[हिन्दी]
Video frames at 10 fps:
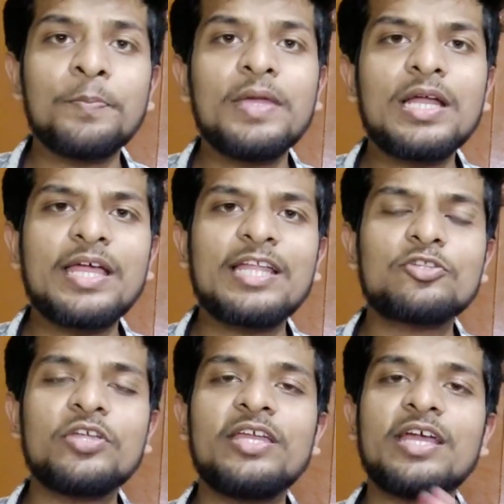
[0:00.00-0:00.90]
तो मेरा
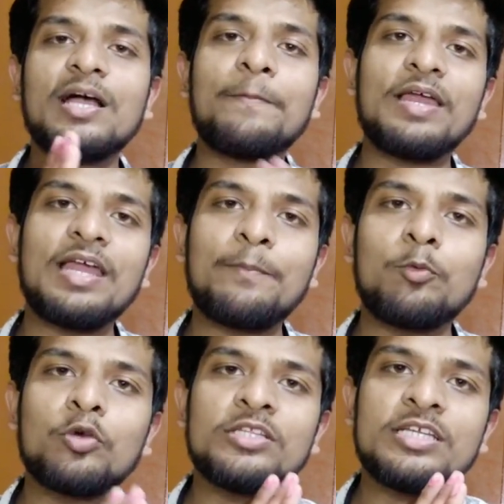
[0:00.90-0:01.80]
कहना तो यही रहेगा पहले
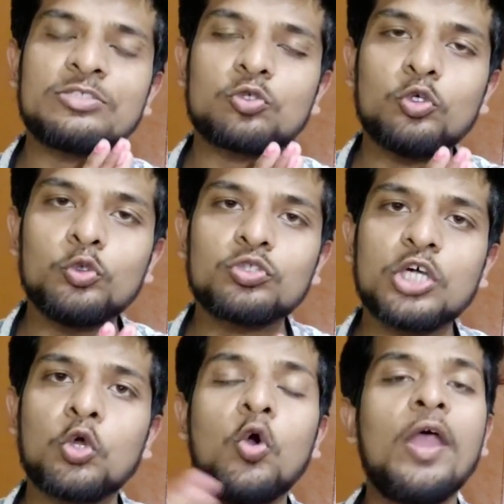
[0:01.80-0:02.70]
आप पूरे दिन इसको
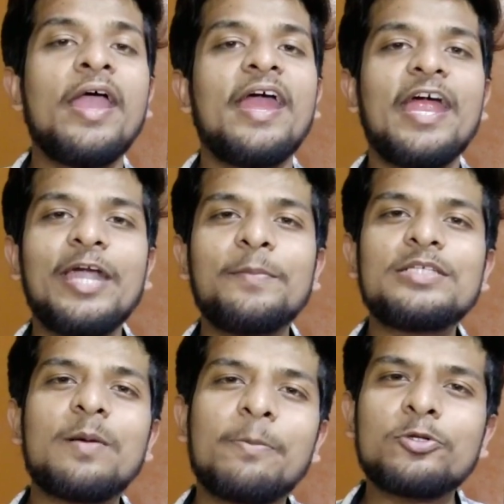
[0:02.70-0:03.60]
यूज करो एंड
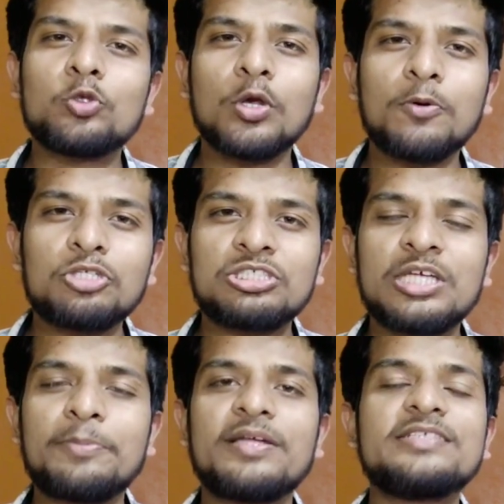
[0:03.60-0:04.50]
में जब आपको थोड़े बहुत
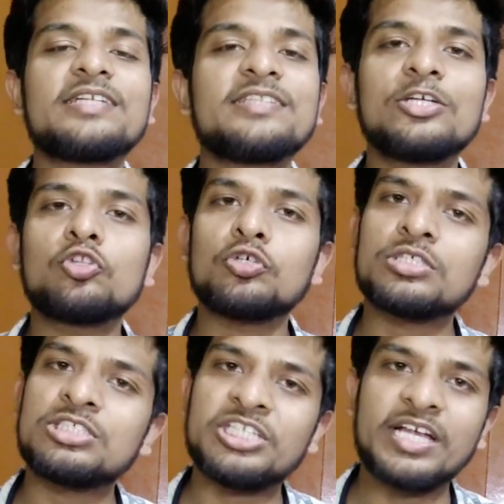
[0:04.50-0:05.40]
स्टेप रह जाते हैं तो
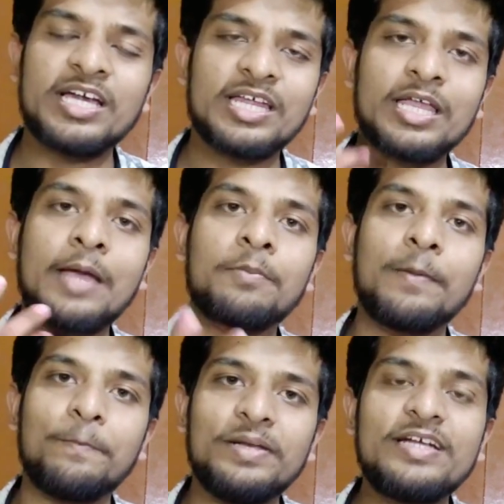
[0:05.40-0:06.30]
इसे शेक करके आप
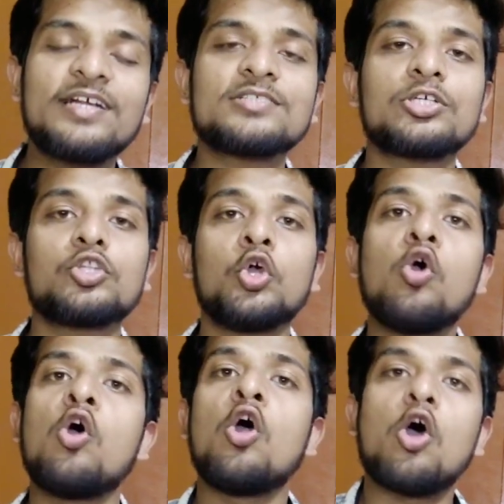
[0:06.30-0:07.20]
कंप्लीट कर सकते
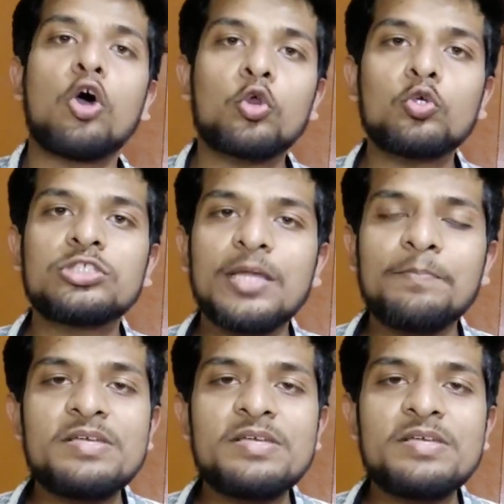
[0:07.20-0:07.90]
हो और रोज के